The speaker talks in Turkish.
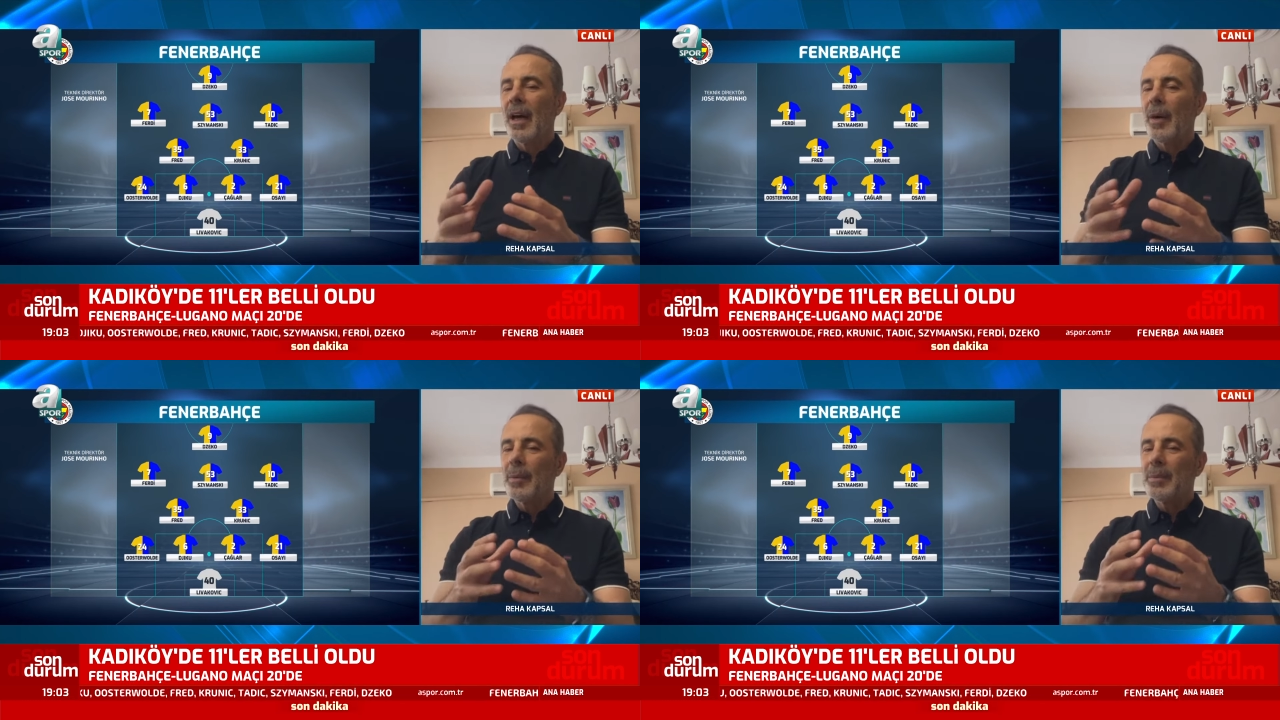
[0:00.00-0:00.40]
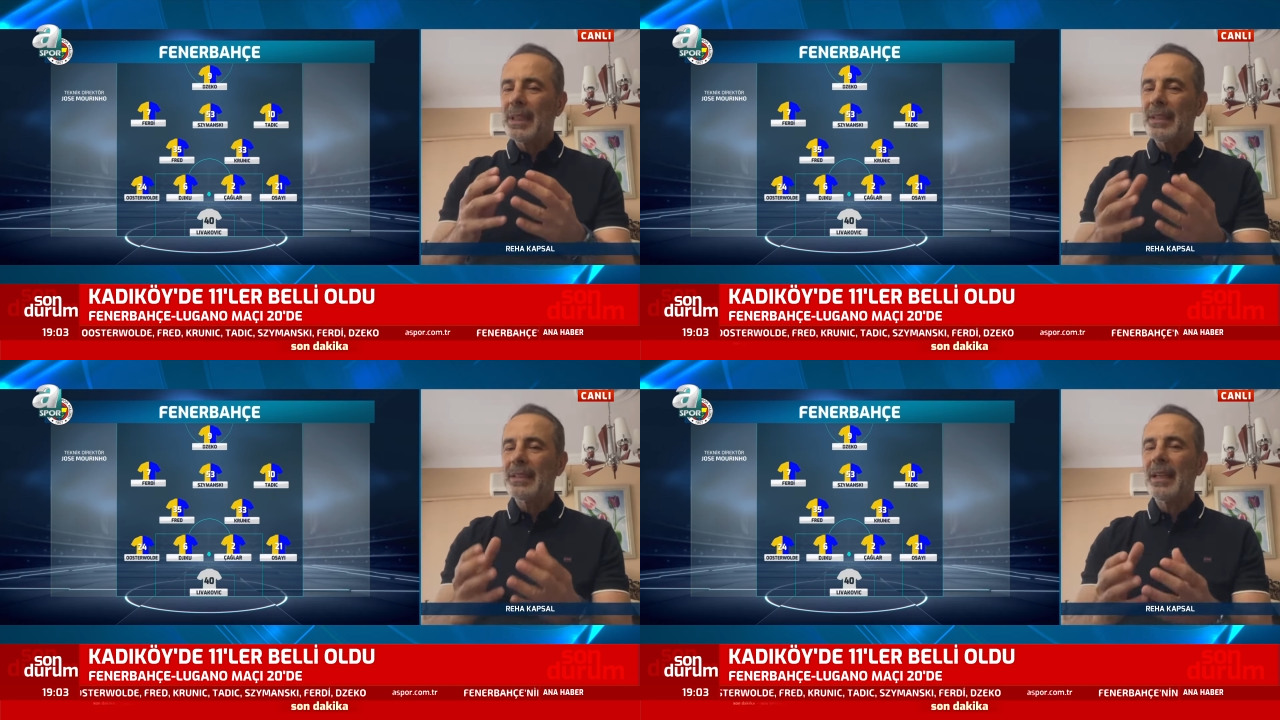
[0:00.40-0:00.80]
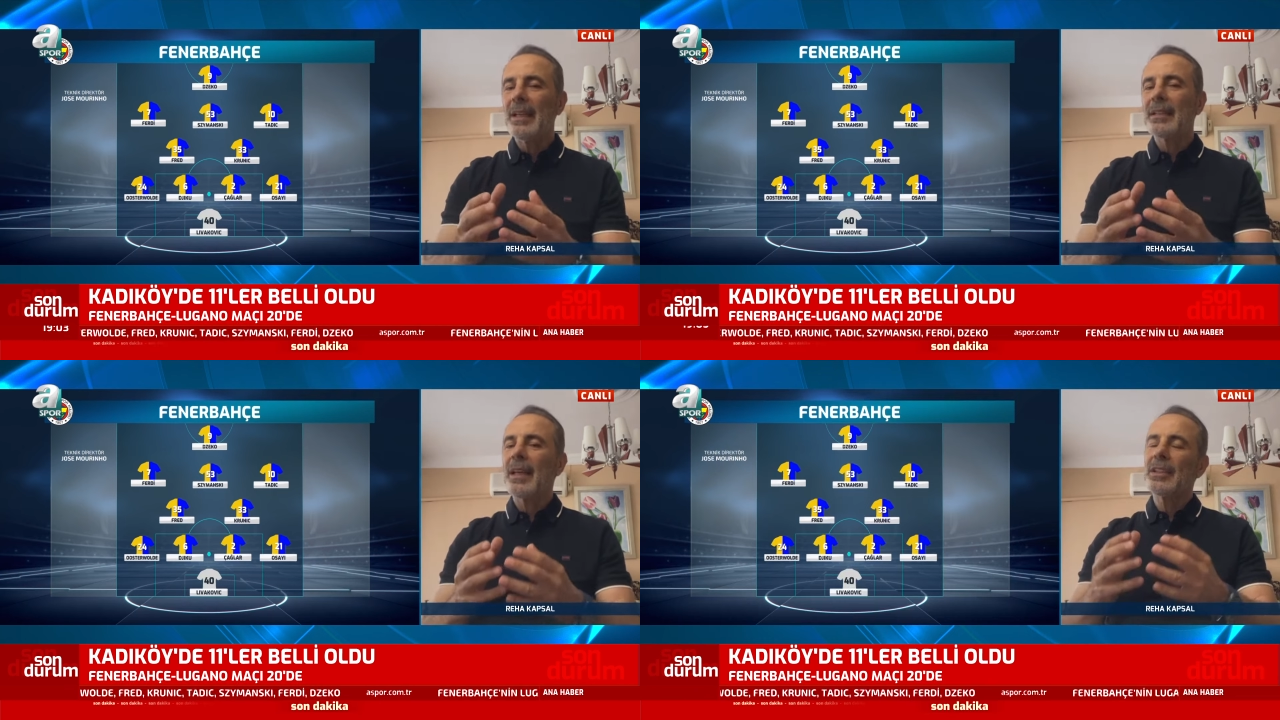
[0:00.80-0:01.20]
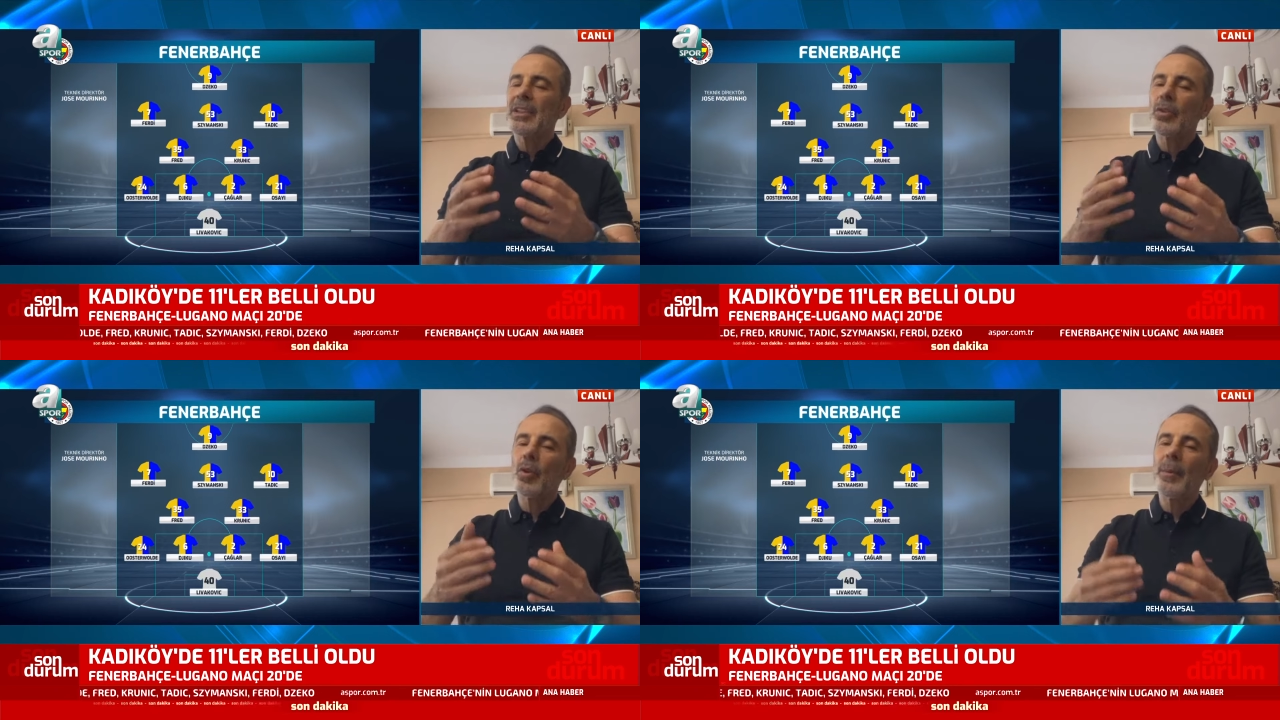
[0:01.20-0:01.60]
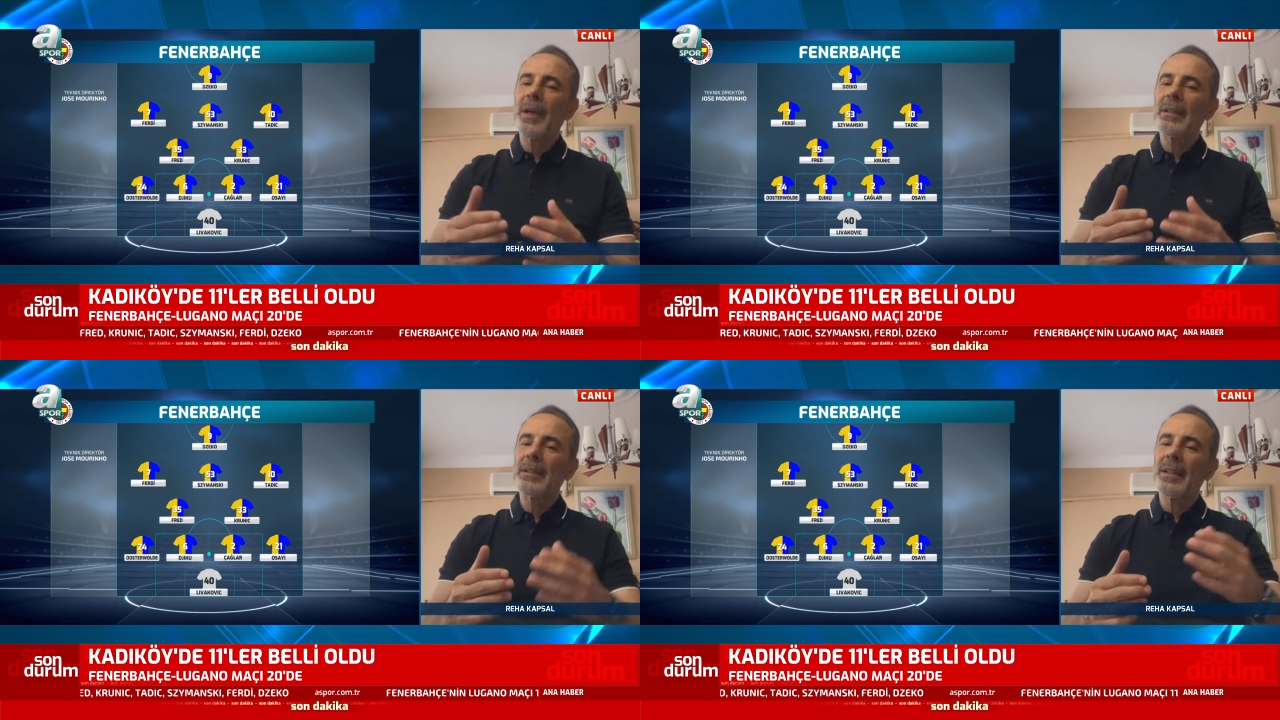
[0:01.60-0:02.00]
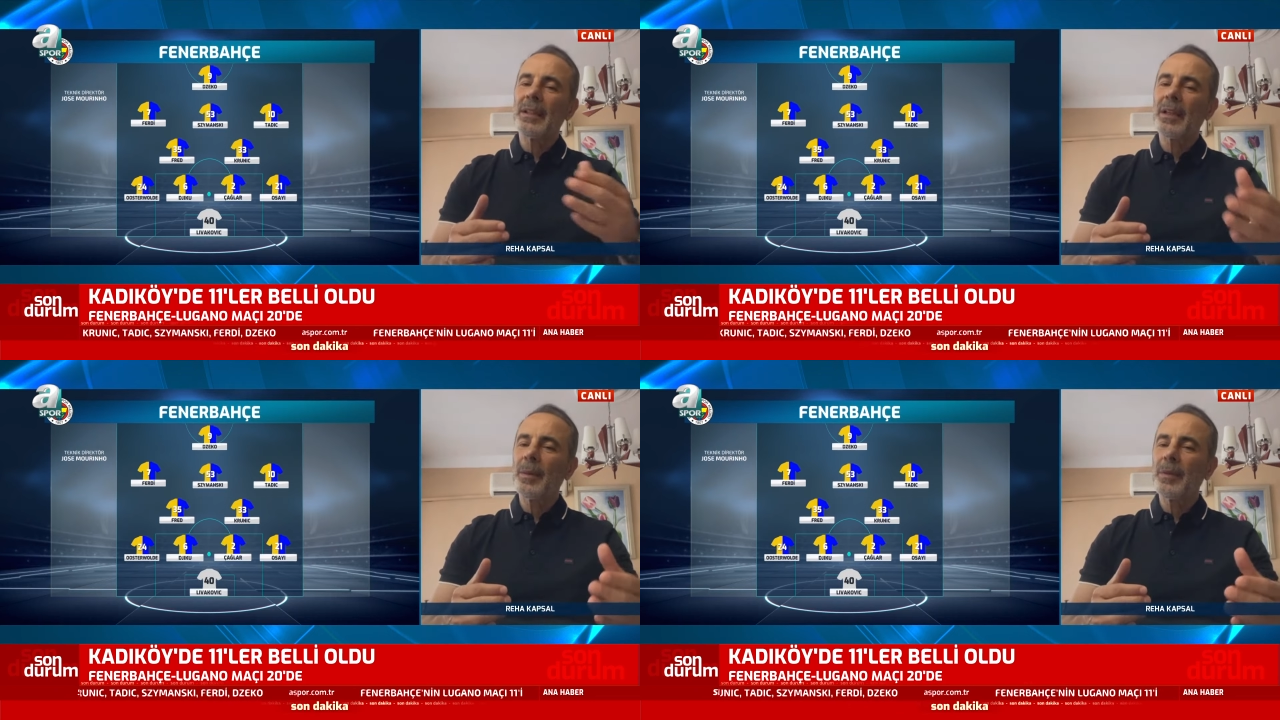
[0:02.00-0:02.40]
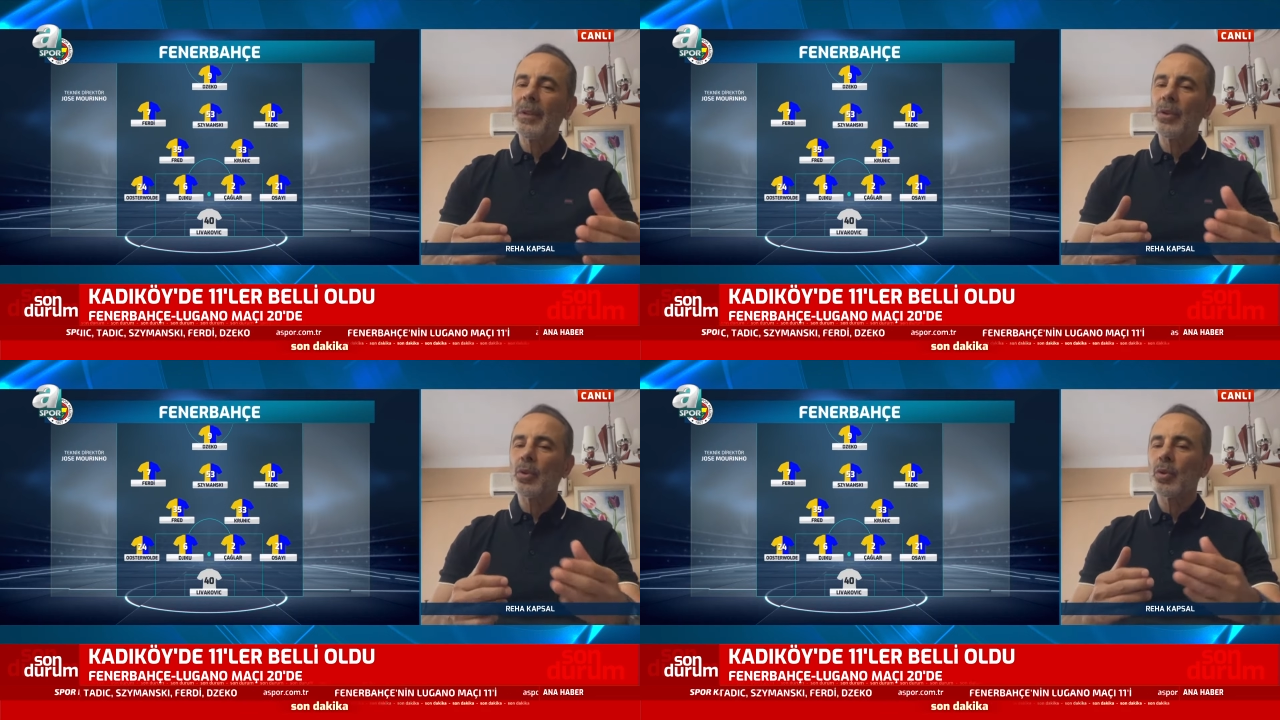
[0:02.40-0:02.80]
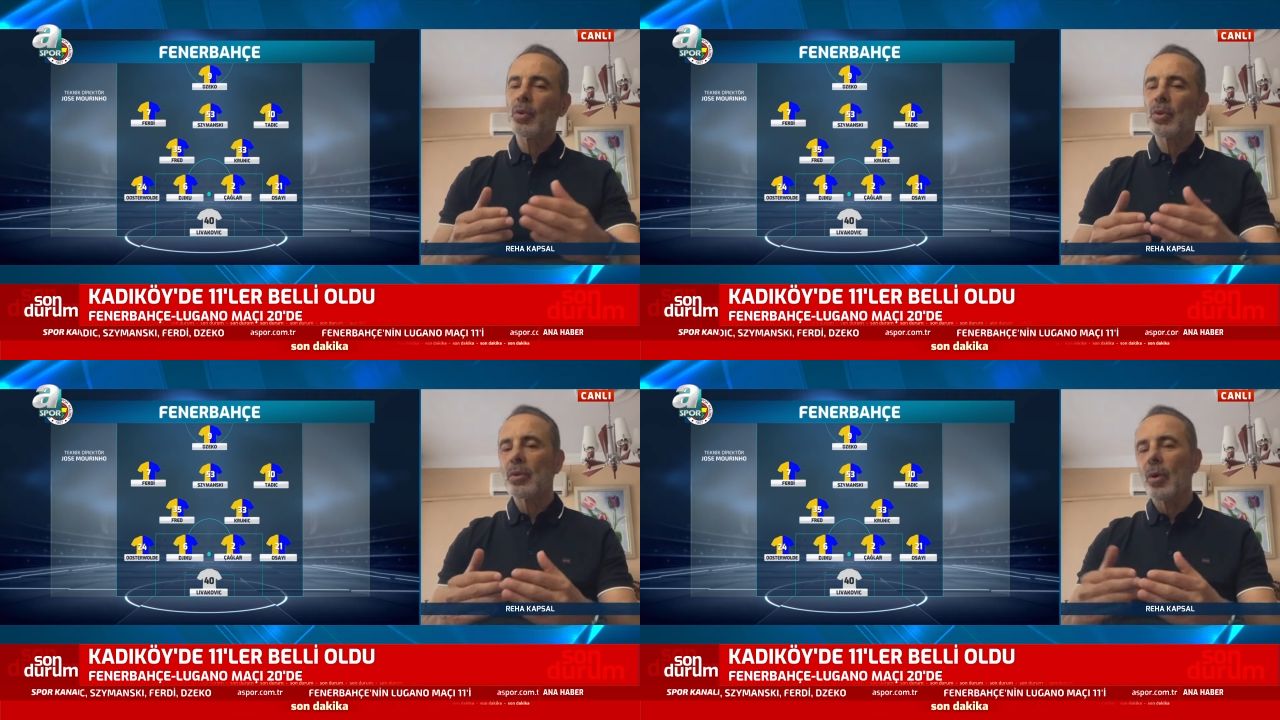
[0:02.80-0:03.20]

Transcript: Ama bireysel hata işte top ayağınızda rakibe veriyorsunuz.